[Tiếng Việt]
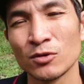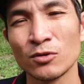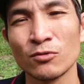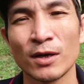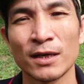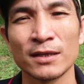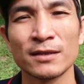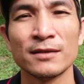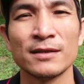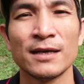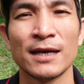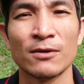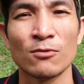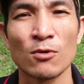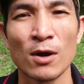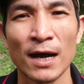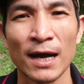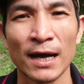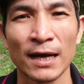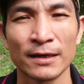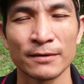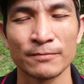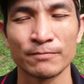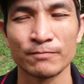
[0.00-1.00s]
trong suốt khoảng thời gian
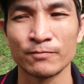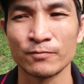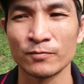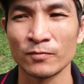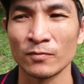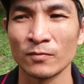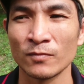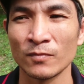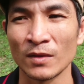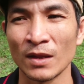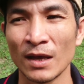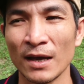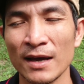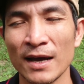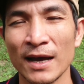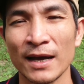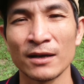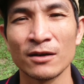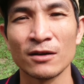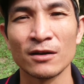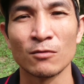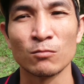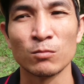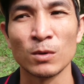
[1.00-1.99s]
qua để
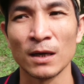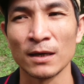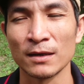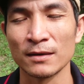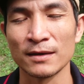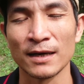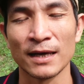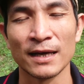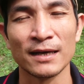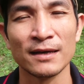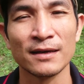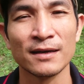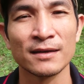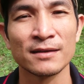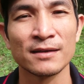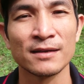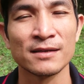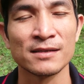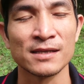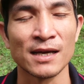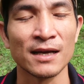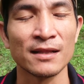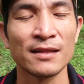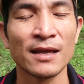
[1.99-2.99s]
Hải có động lực để à,
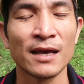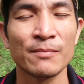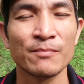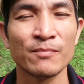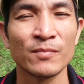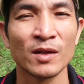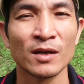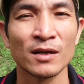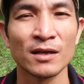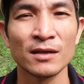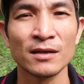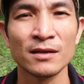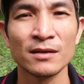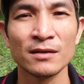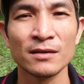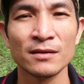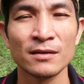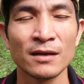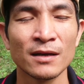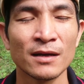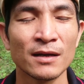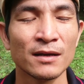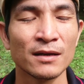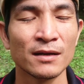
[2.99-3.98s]
chia sẻ thêm
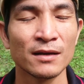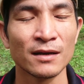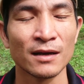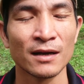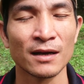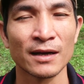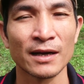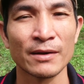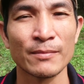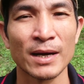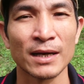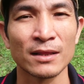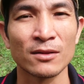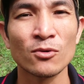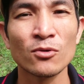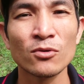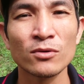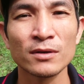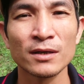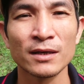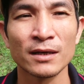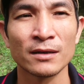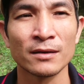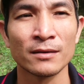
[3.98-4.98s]
những cái bài
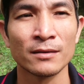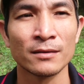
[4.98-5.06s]
thuốc